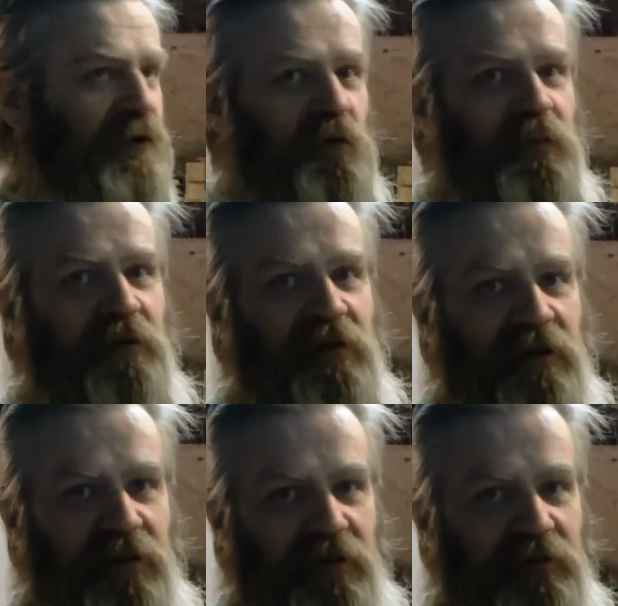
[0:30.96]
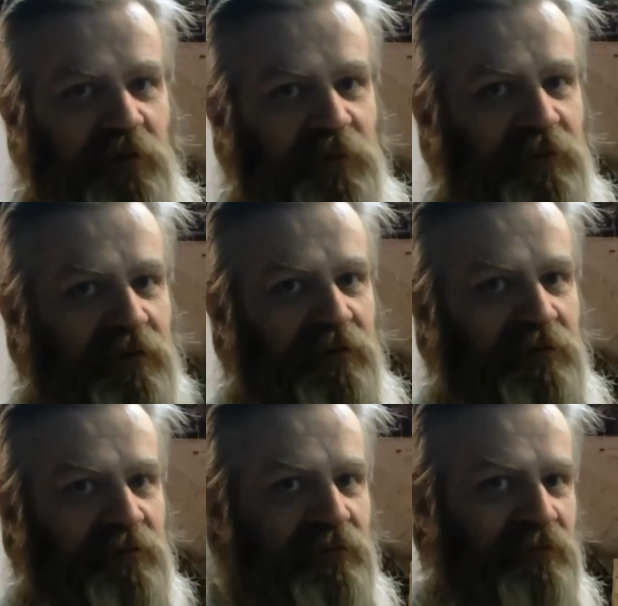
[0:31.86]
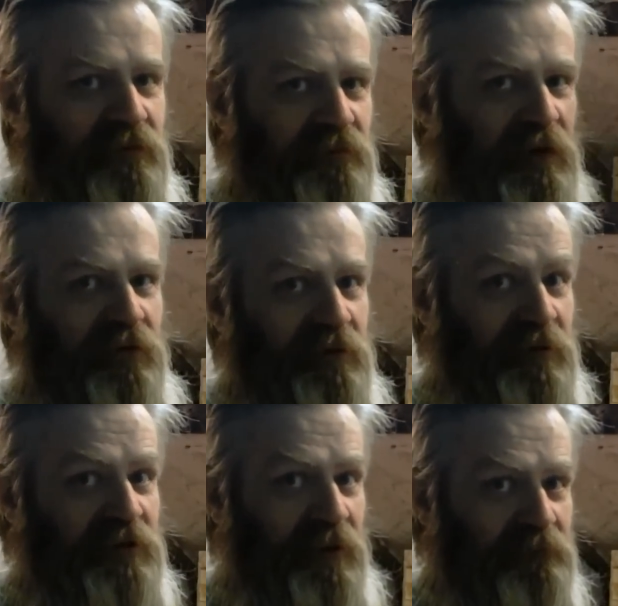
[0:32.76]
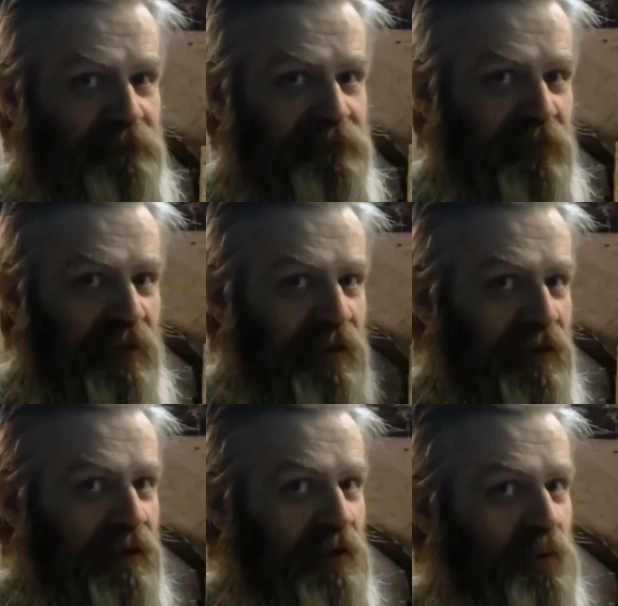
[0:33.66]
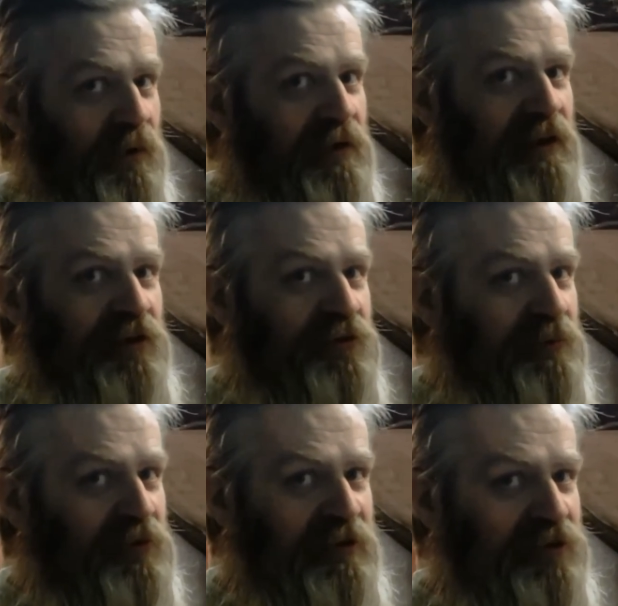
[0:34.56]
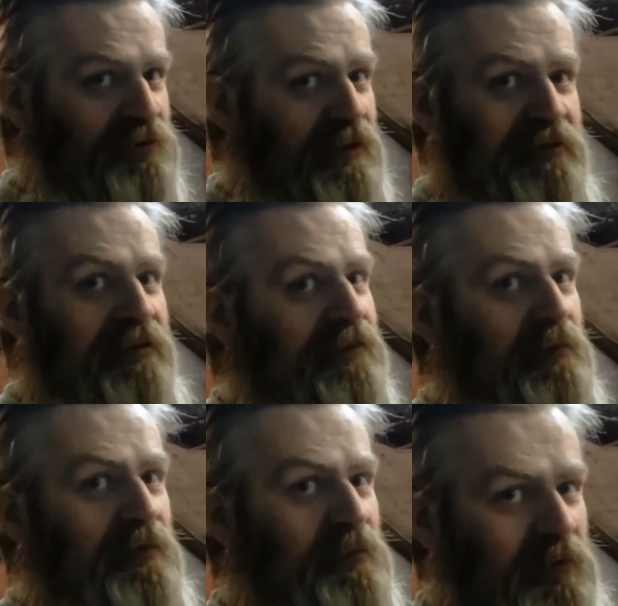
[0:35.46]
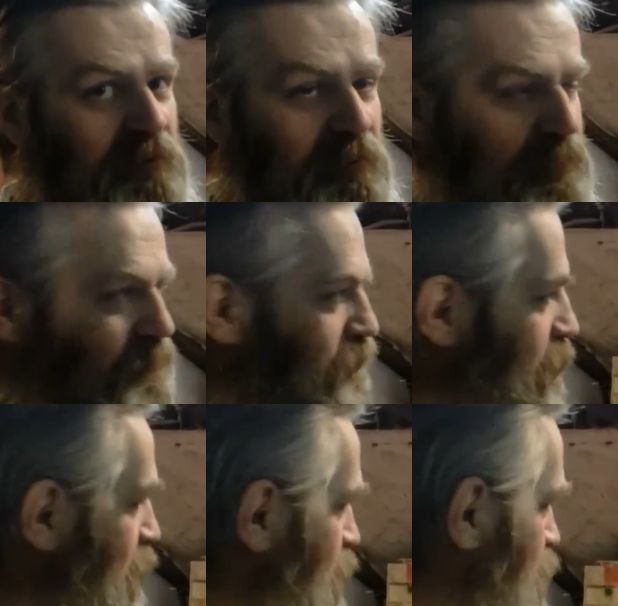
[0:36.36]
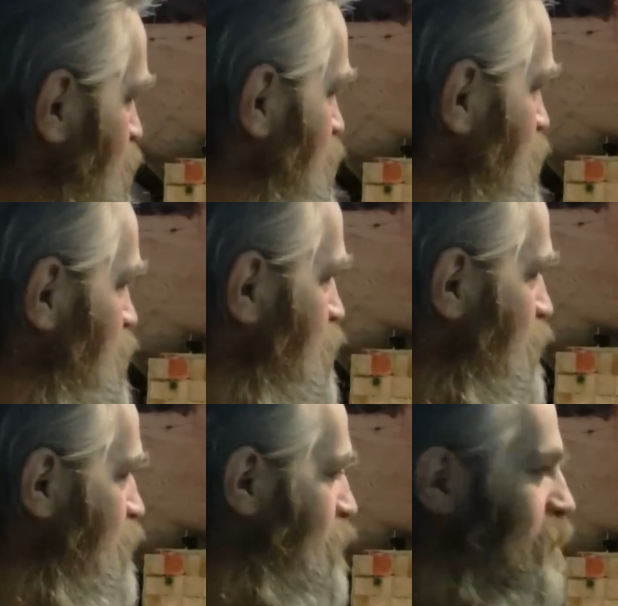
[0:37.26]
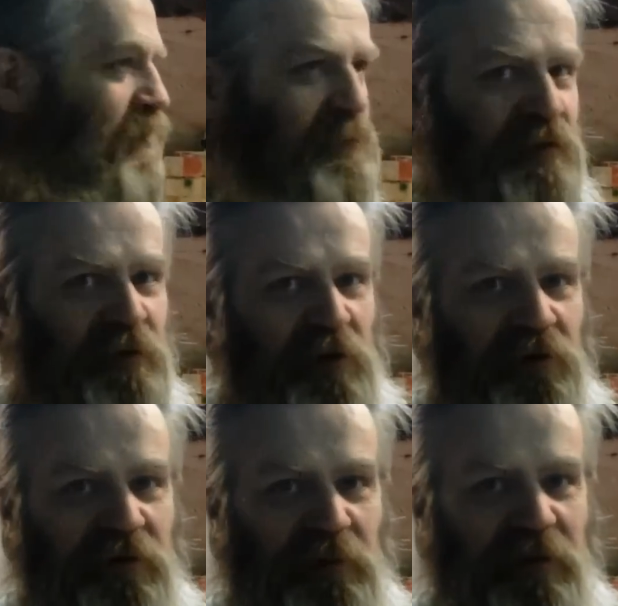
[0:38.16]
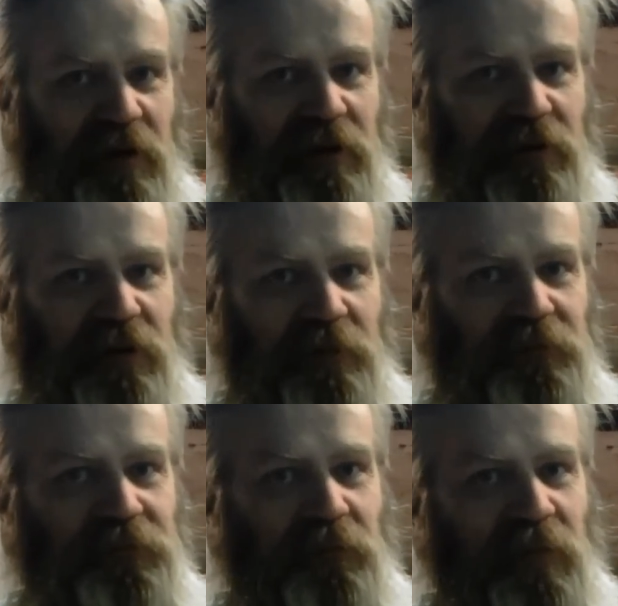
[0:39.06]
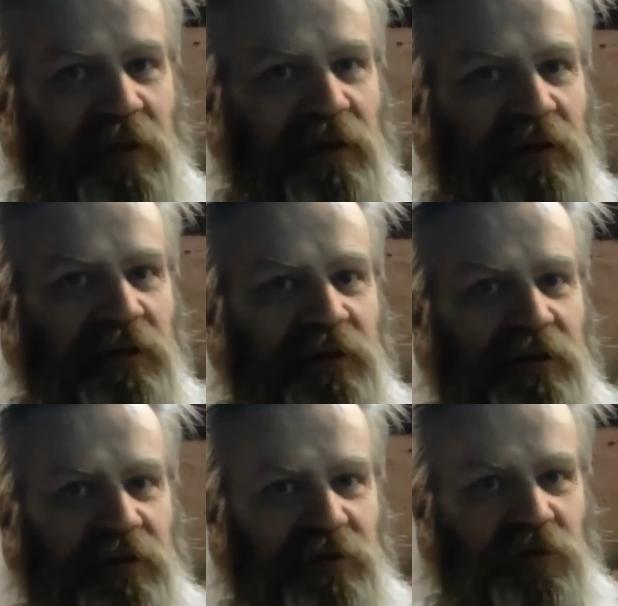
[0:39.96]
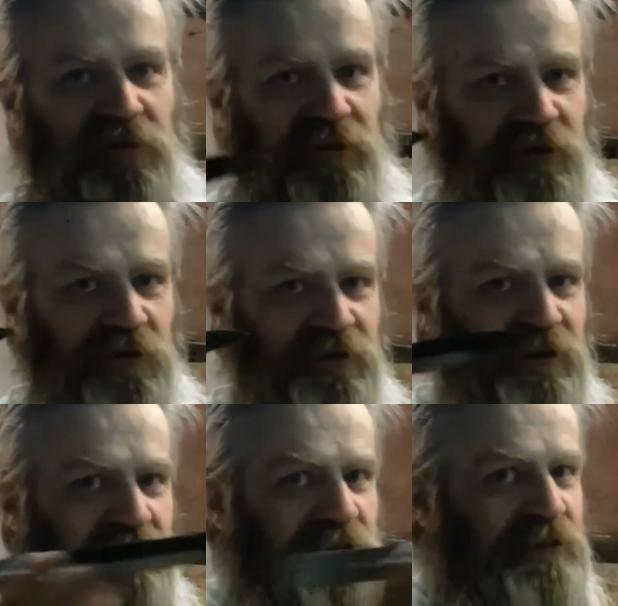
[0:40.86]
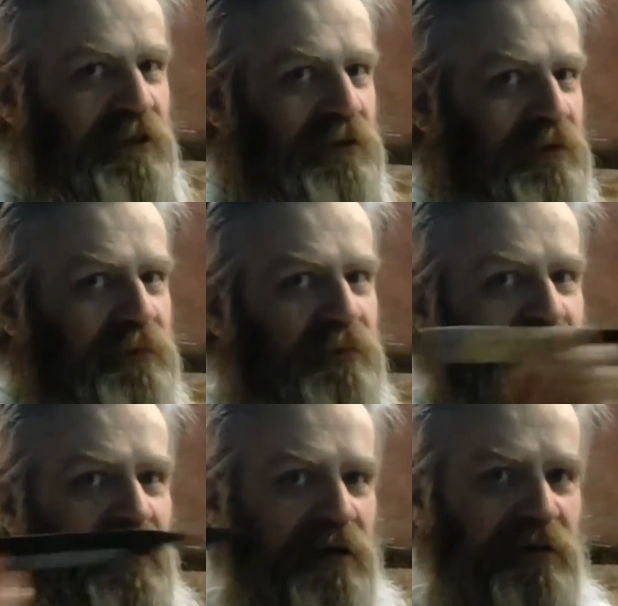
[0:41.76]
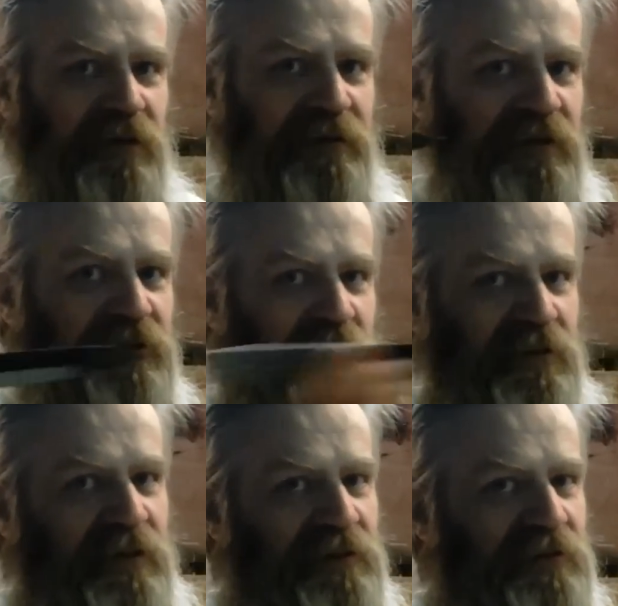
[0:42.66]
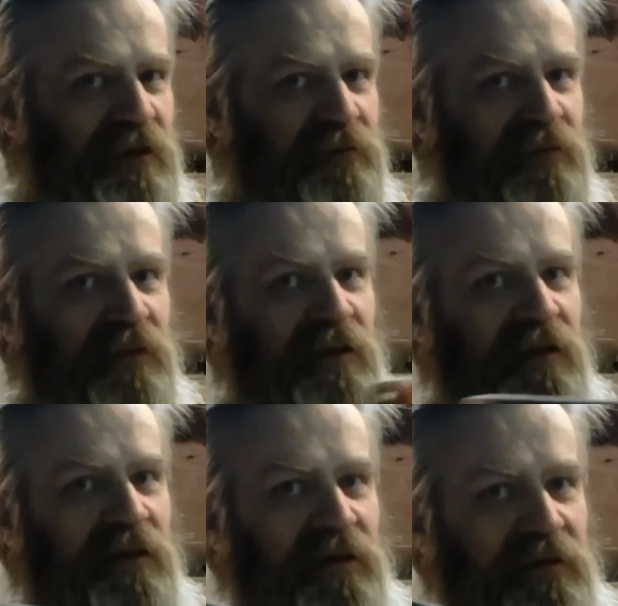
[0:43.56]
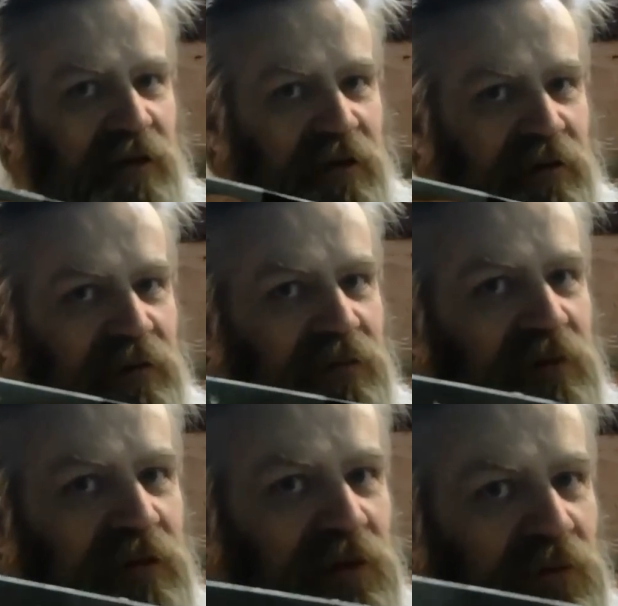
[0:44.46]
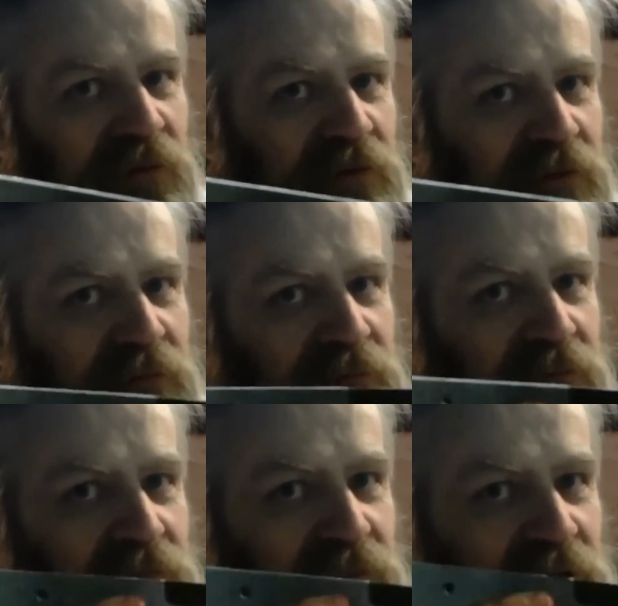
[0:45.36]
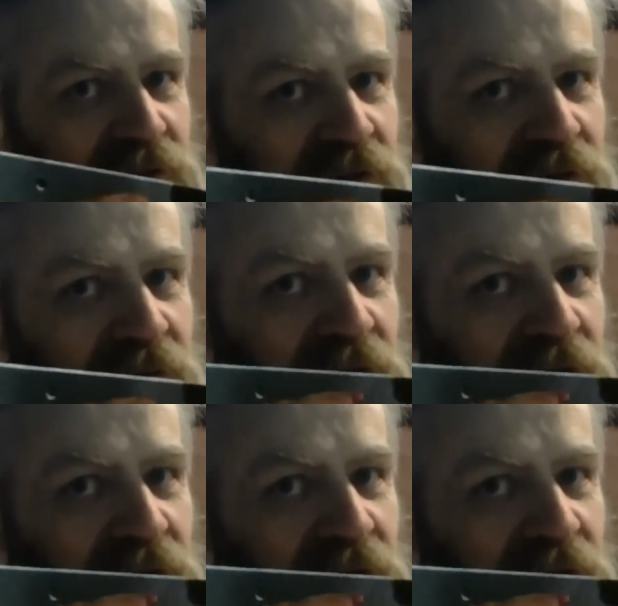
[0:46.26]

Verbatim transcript: И управление, собственно, полетом ножа. Управление тоже можно осуществлять несколькими способами. Есть безоборотное метание, где э, нож идет чисто стрелой, вот так, от начала и до конца. Это вот такой вот бросок.